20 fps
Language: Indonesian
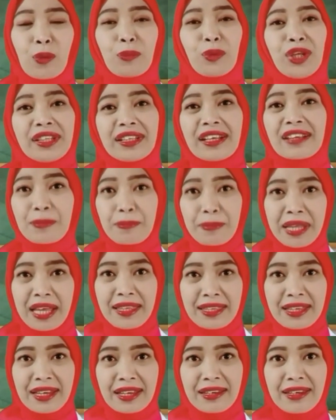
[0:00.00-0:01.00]
komunitas
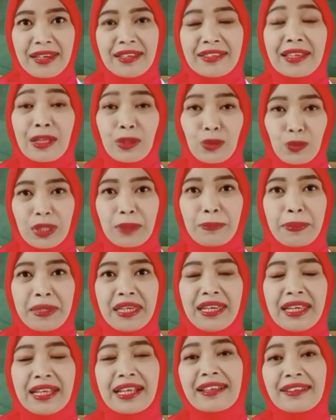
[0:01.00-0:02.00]
belajar di satuan
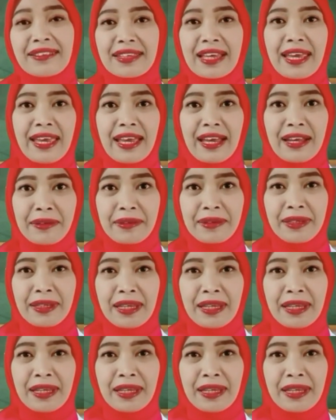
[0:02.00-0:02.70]
pendidikan saya.